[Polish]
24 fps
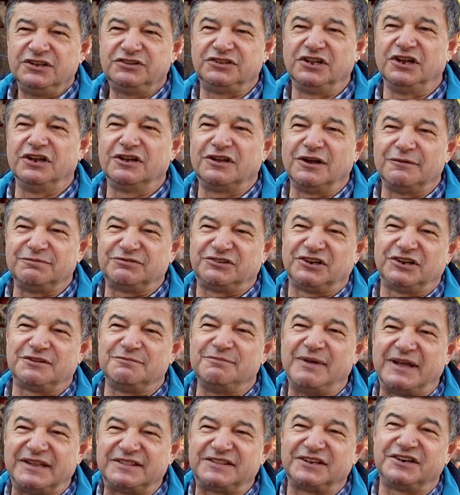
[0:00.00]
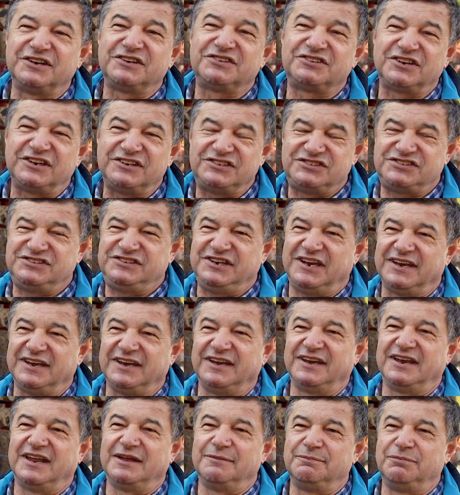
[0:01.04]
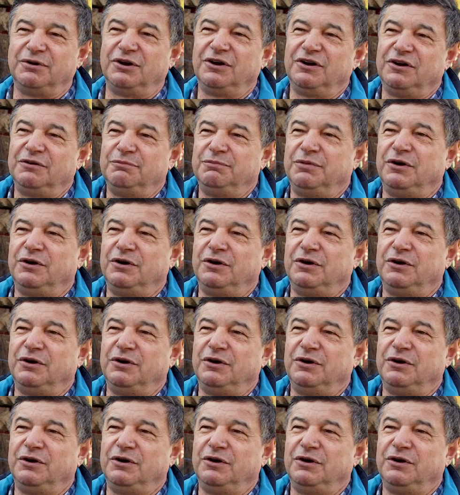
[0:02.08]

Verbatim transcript: tylko przez metry sześcienne, bo,